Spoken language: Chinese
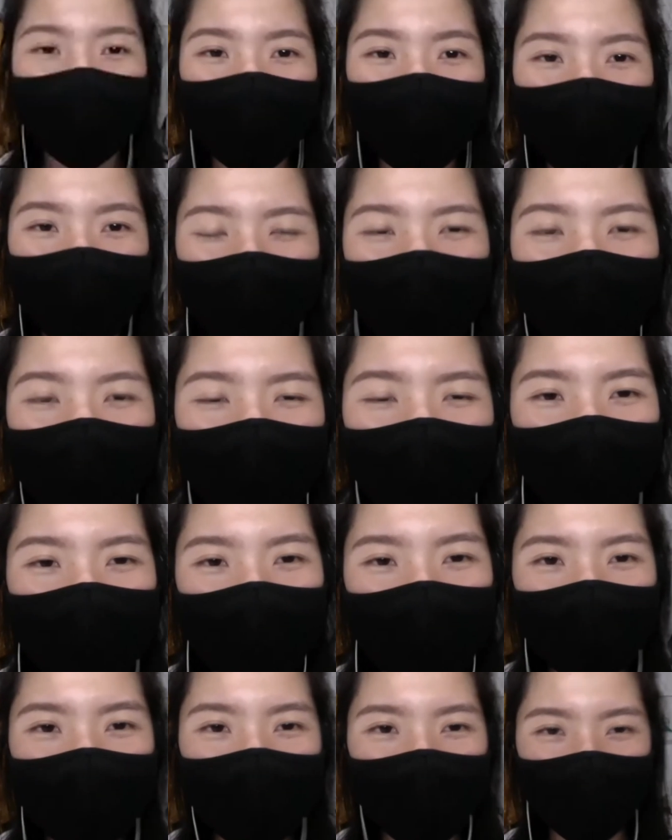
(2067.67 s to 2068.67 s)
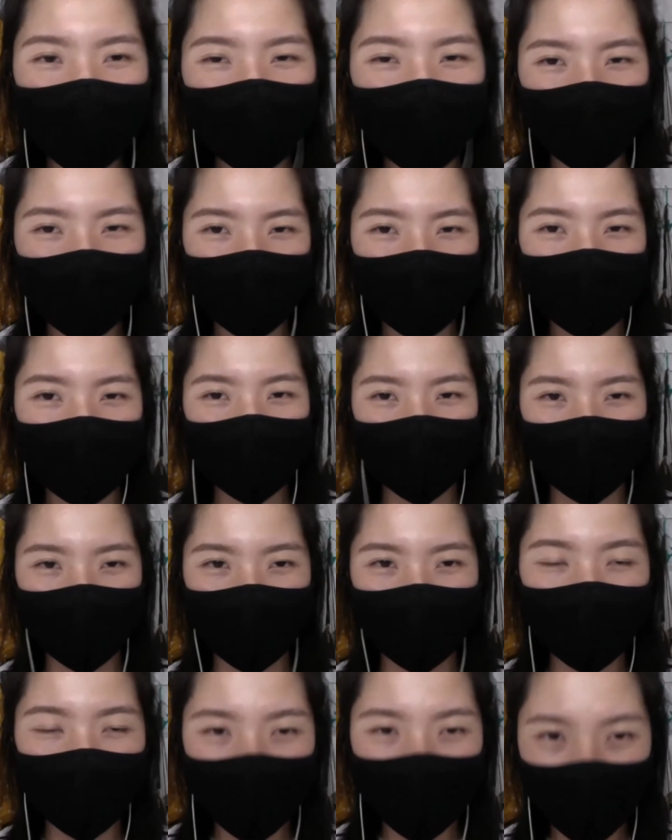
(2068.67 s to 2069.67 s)
2017年回来的时候
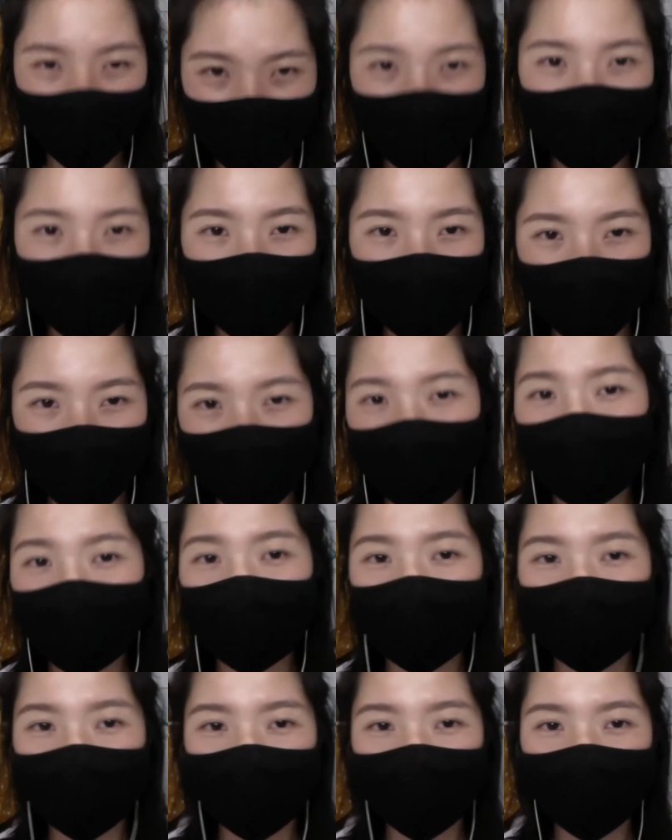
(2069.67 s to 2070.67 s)
的第一份单子。